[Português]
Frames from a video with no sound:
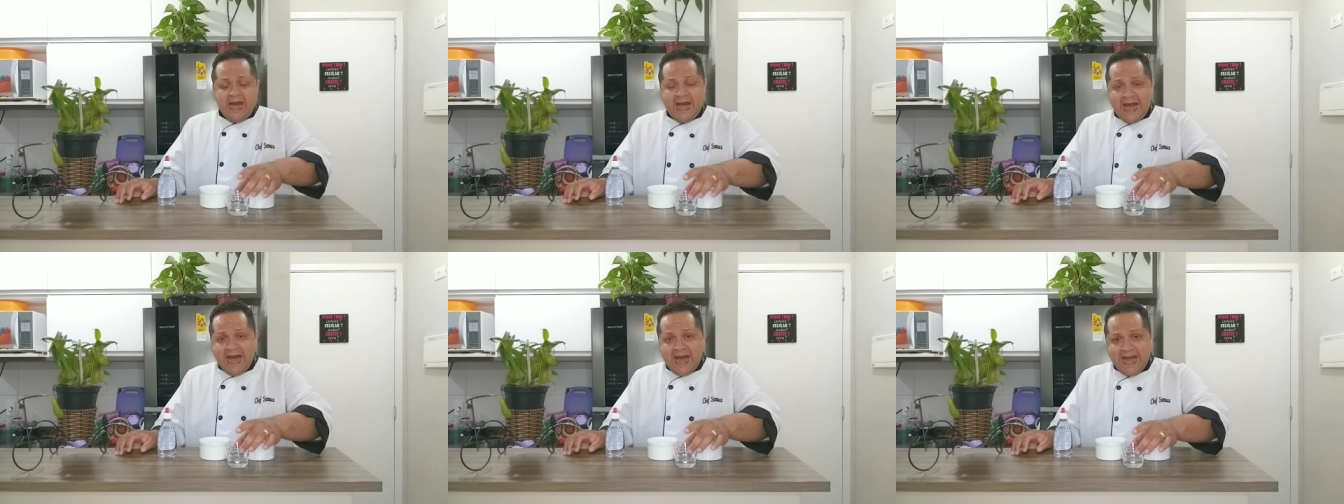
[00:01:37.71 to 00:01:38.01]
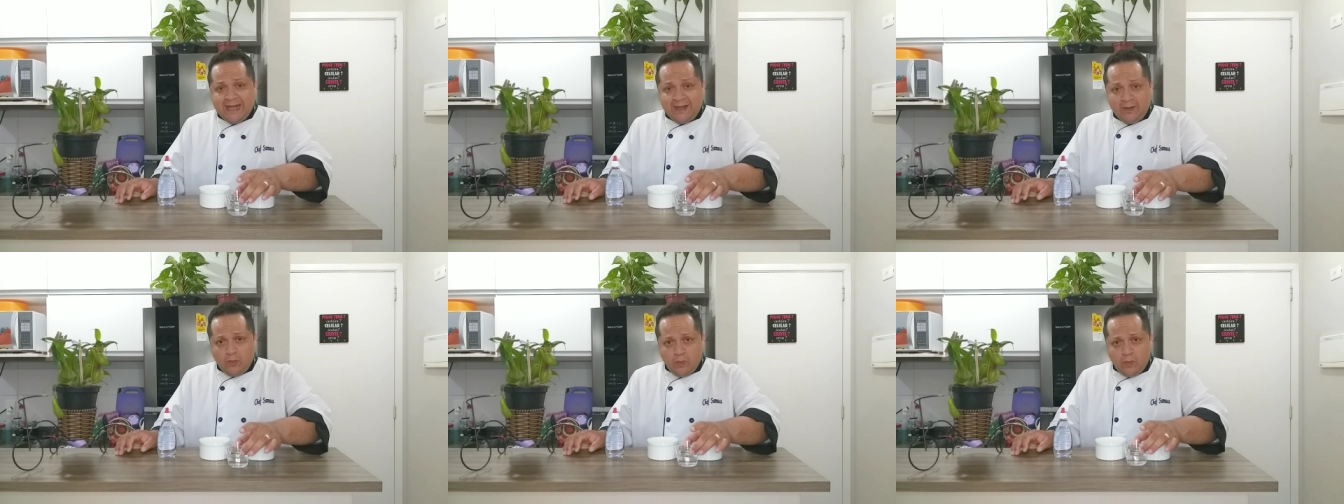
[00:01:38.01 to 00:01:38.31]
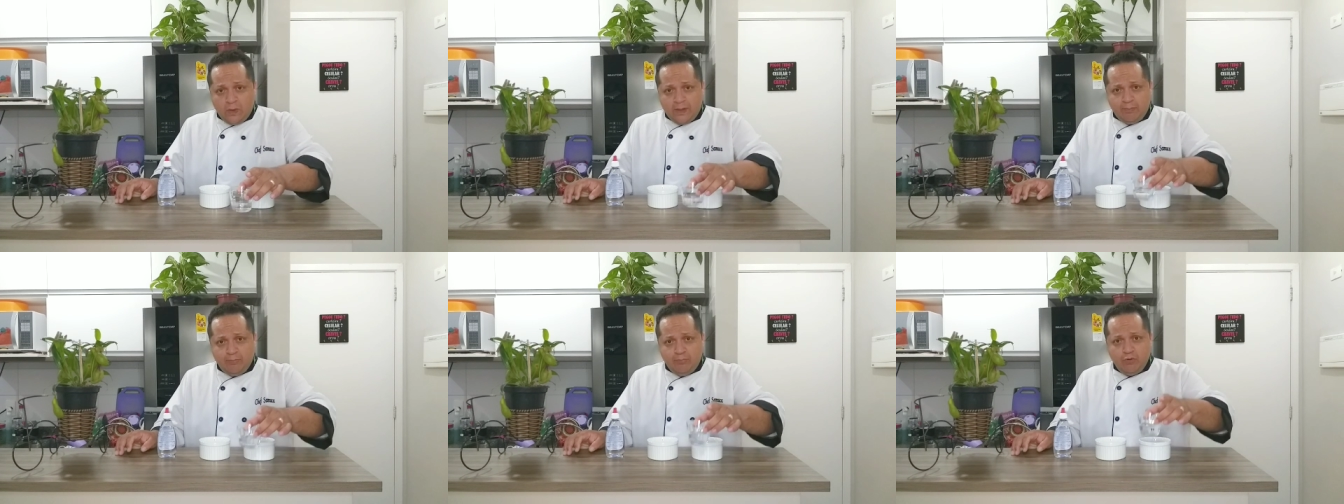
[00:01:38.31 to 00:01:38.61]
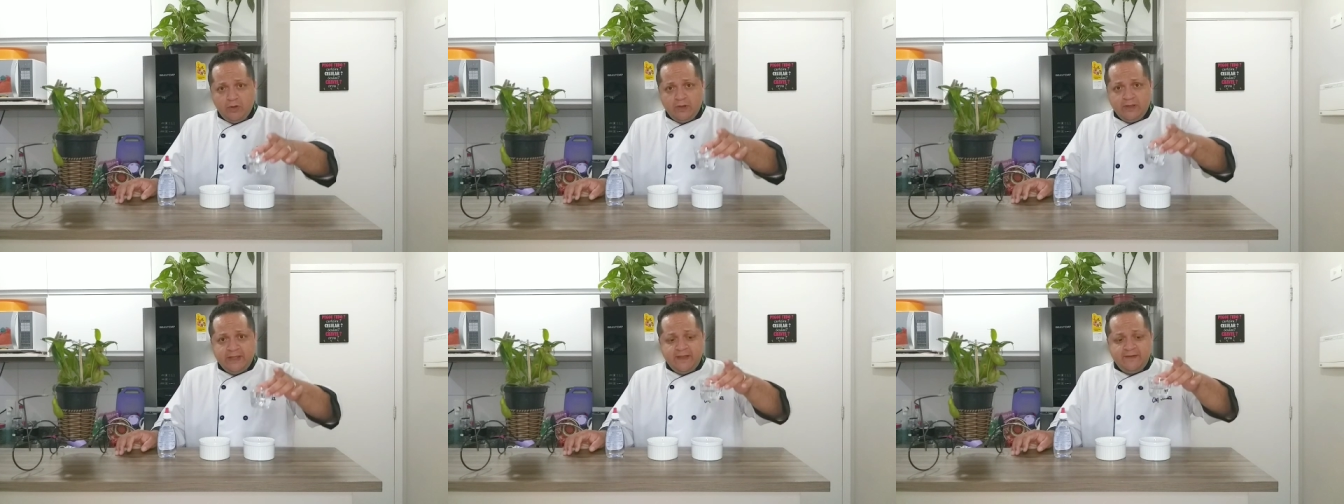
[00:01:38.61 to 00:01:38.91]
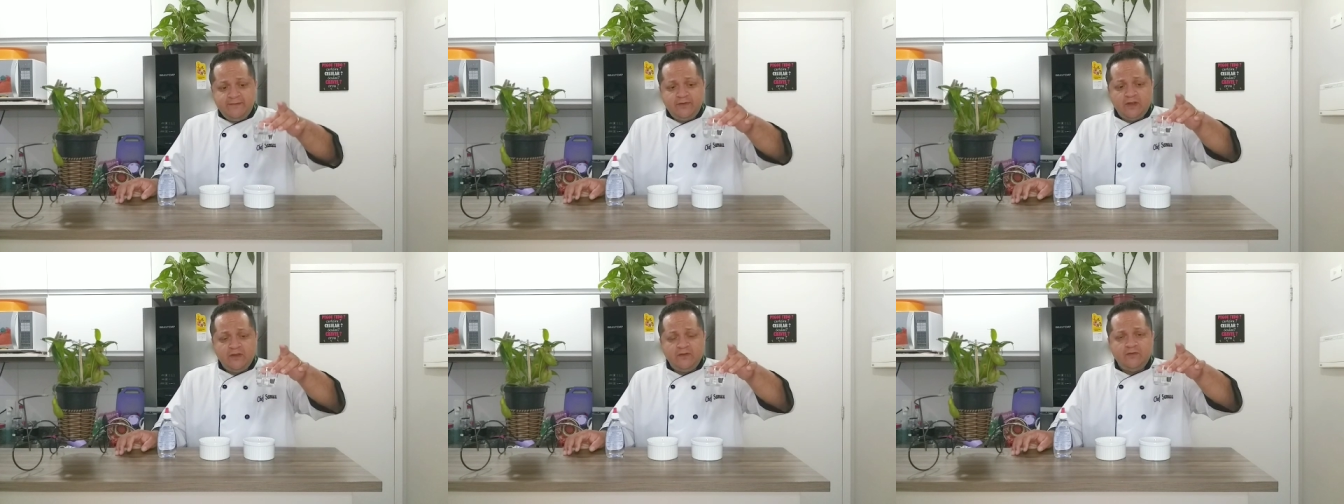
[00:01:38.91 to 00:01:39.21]
Água, porque
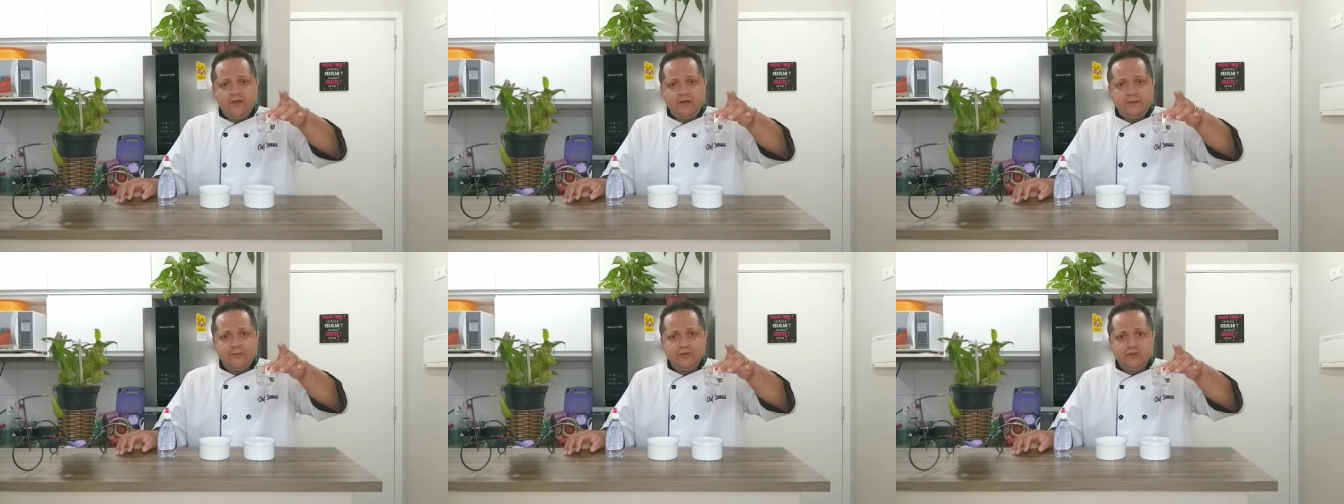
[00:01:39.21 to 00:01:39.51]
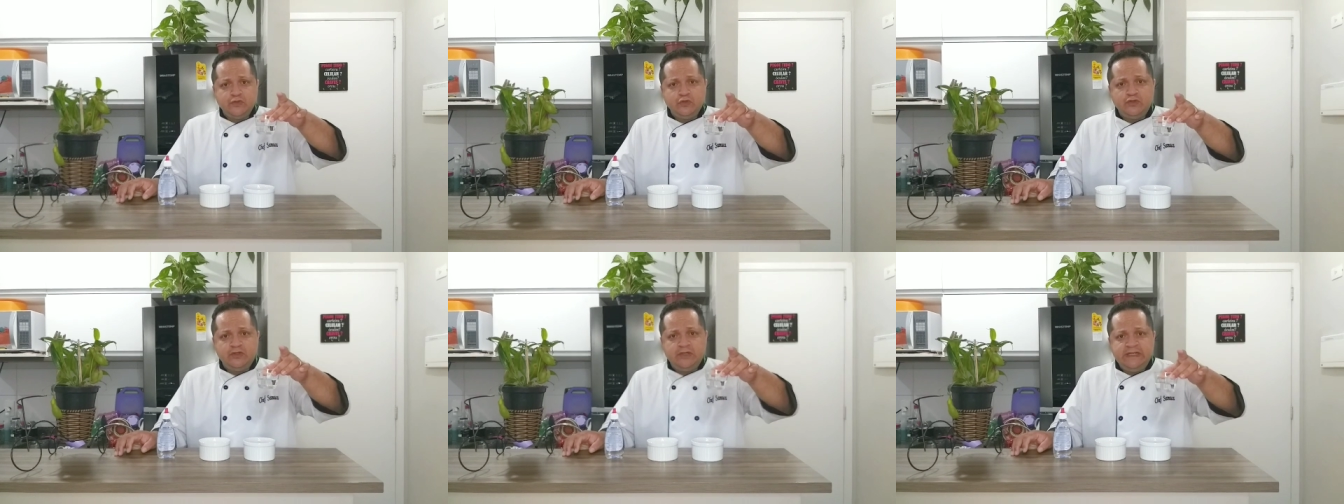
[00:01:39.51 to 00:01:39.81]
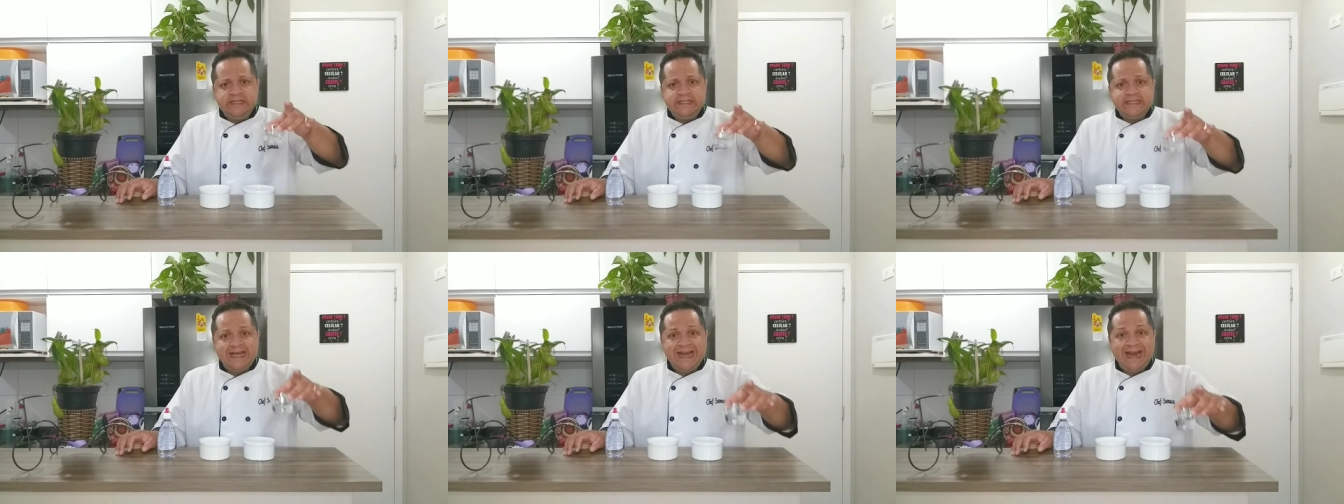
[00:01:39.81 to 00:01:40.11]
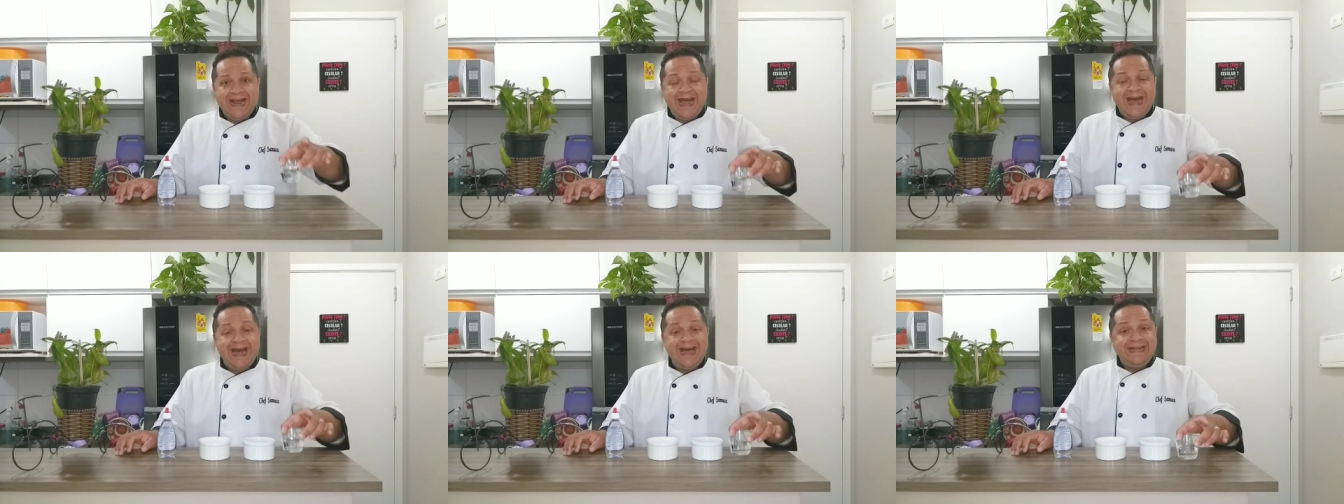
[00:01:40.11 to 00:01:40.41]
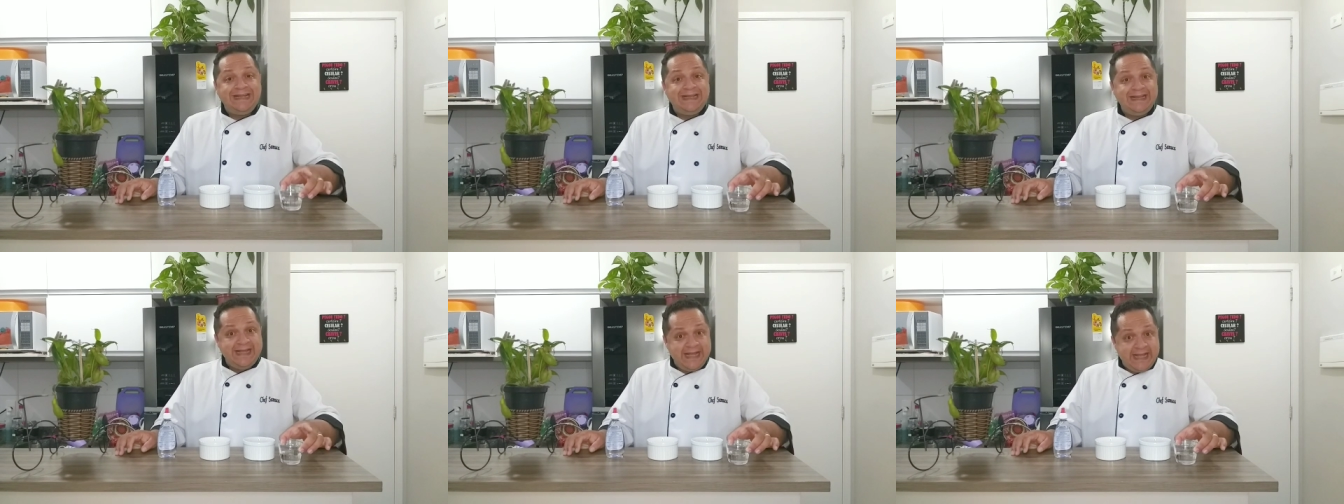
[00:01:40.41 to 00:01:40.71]
nós vamos utilizar
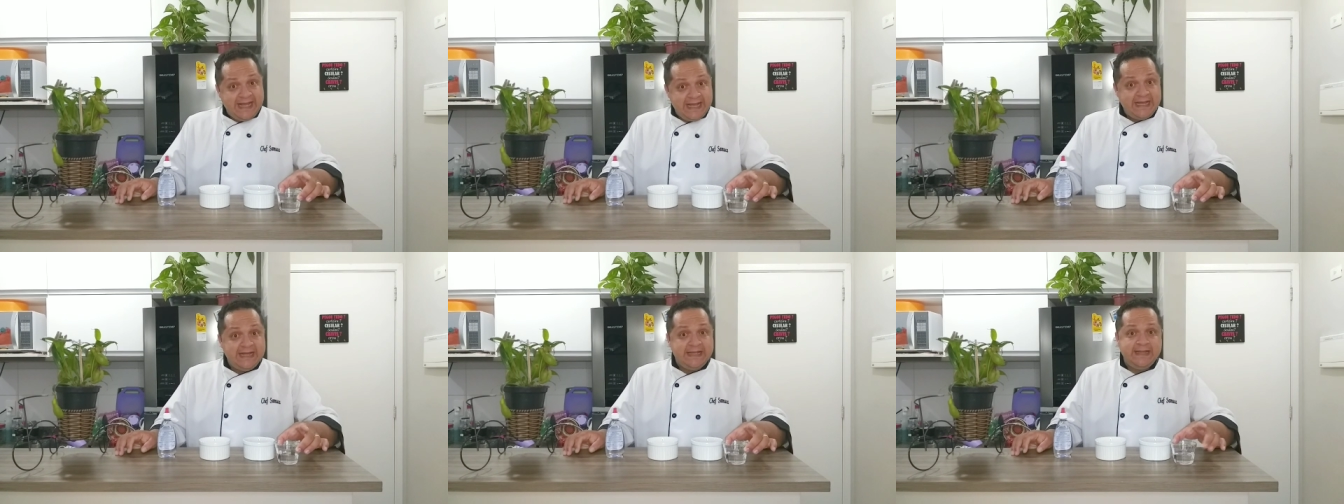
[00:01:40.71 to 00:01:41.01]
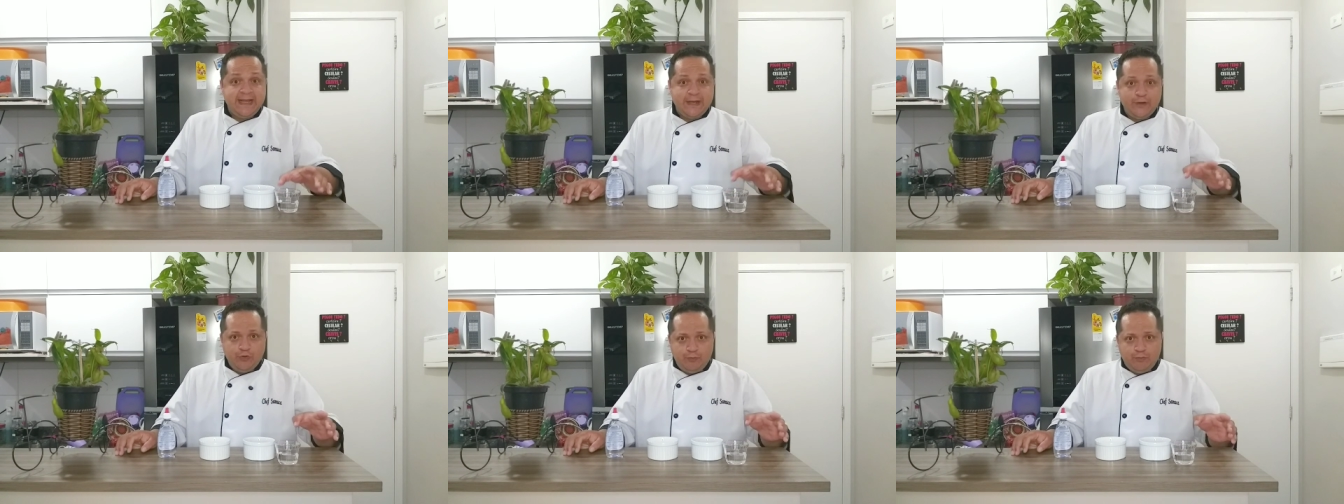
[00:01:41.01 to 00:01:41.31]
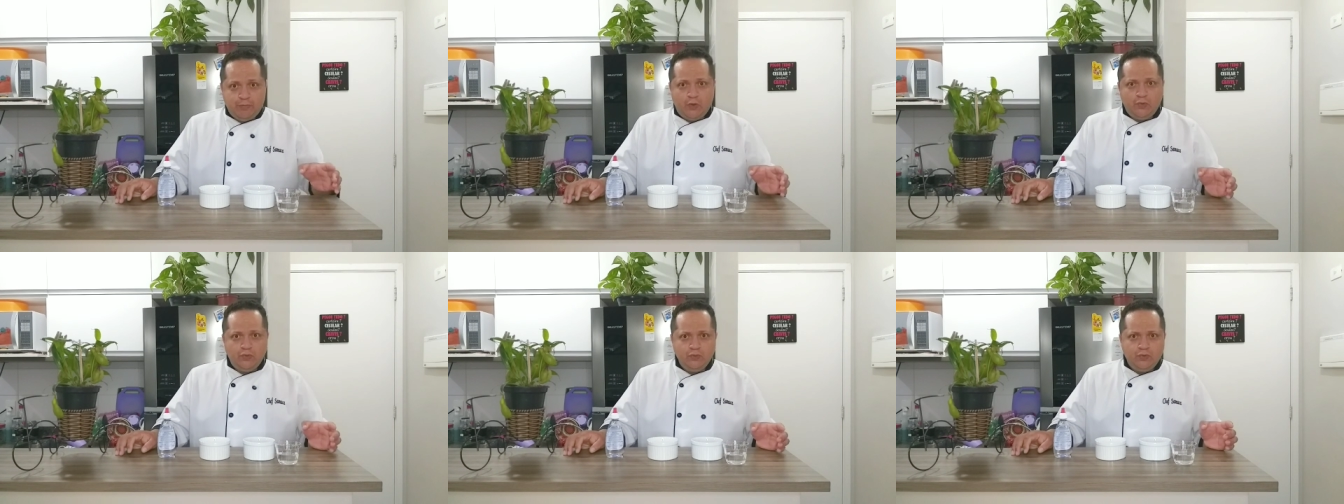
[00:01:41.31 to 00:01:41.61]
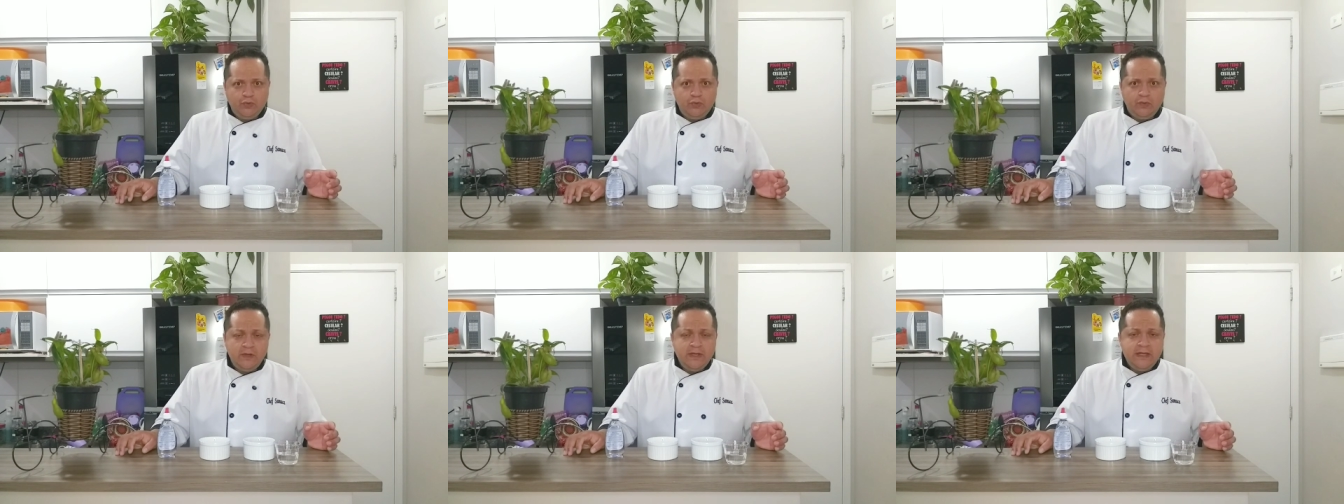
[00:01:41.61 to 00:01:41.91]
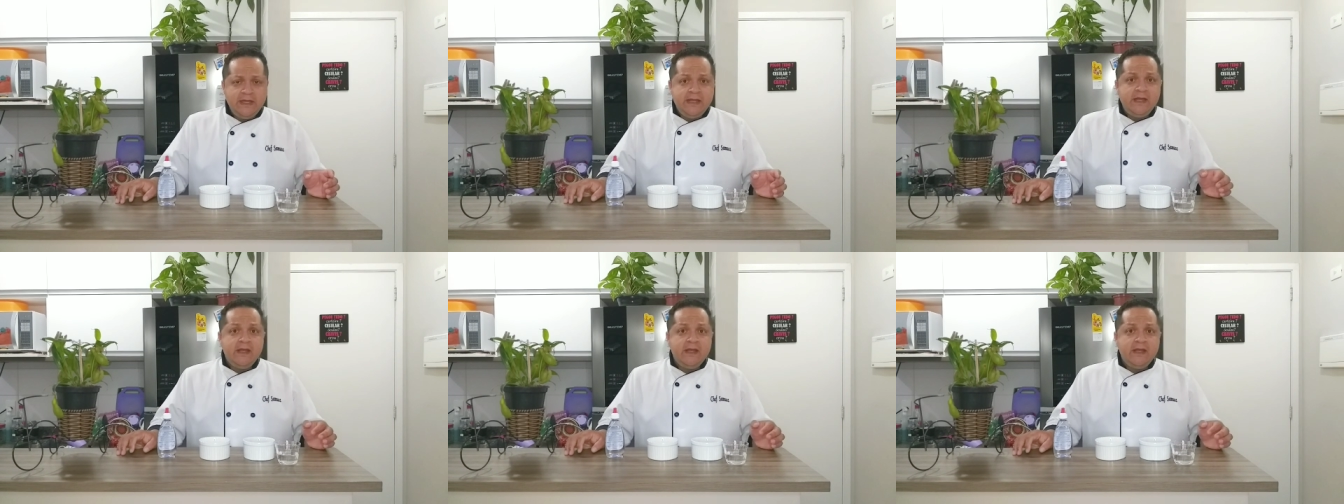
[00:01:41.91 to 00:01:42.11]
até dar o um ponto